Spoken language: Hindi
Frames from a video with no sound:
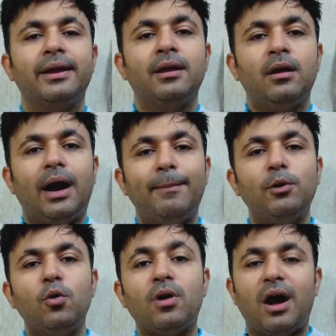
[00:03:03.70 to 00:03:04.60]
हैं अब
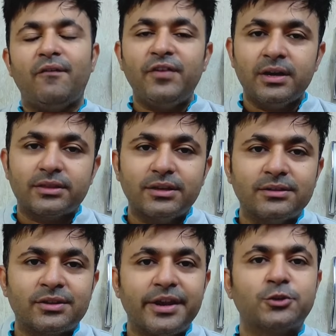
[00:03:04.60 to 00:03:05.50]
लोग काफ़ी हद
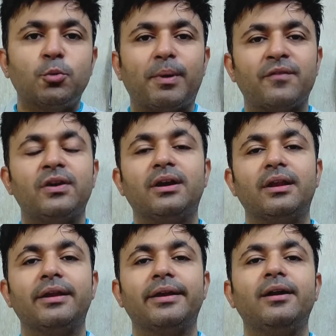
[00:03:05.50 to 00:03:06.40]
तक थ्री एक्सो प्रेफर
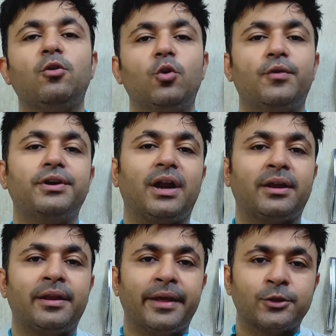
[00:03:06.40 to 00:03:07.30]
कर रहे हैं ओवर
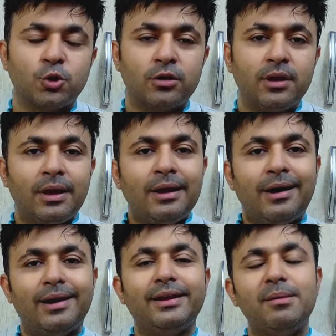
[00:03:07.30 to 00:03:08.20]
टाटा नेक्सोन
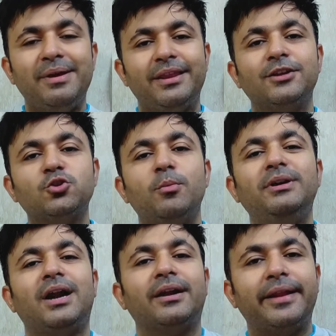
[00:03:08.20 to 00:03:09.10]
हालांकि मेरी नज़रों
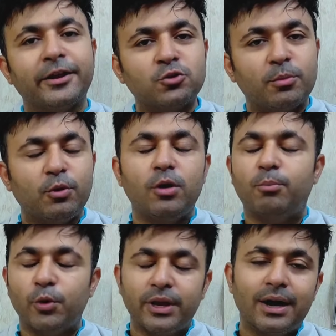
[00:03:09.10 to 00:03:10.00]
में टाटा नेक्सोन भी कोई
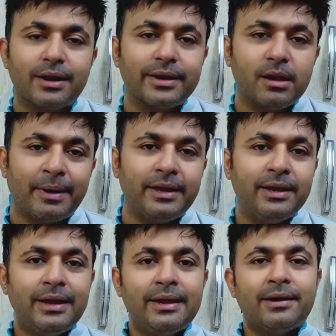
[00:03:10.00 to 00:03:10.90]
बुरी कार नहीं है भाई
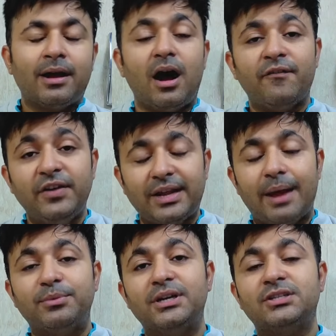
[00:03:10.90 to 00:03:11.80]
काफ़ी
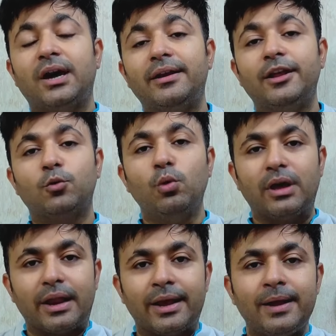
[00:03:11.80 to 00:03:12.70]
टाइम तक इस कार ने रूल
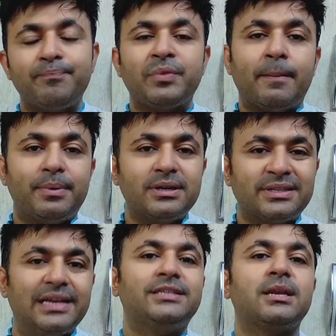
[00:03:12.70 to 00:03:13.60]
करा है पर
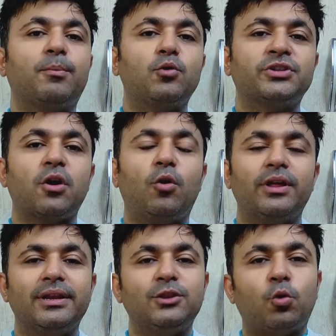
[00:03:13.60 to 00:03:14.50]
सेल्स रिपोर्ट्स के
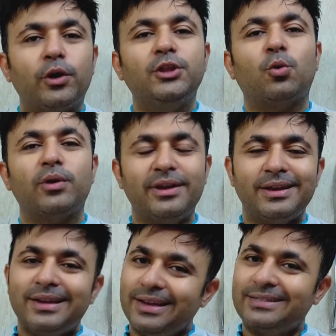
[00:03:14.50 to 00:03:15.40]
अकॉर्डिंगली थोड़ी
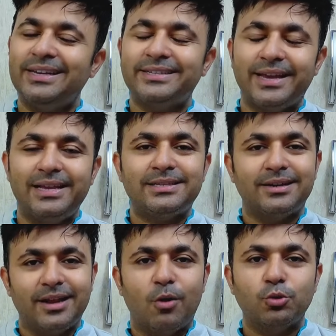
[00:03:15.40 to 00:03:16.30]
थोड़ी इसकी सेल्स
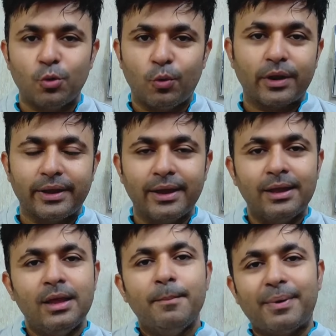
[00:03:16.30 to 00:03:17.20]
डाउन तो हो रही हैं
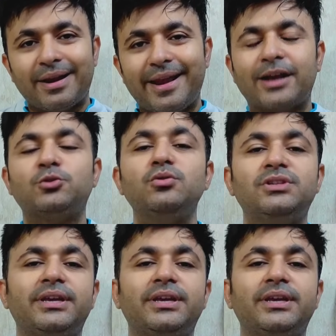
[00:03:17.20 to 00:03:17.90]
पर नेक्सॉन